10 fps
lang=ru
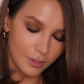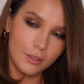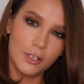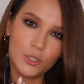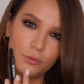и
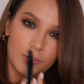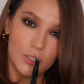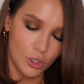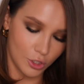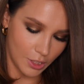даже
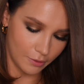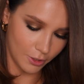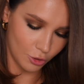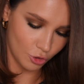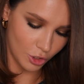физически вы
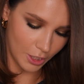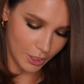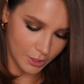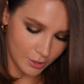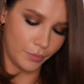
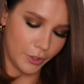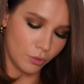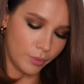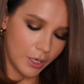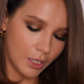ощущаете
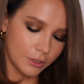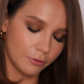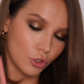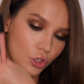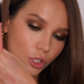такое
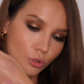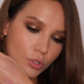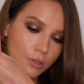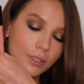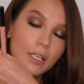покалывающее
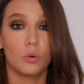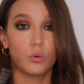чувство.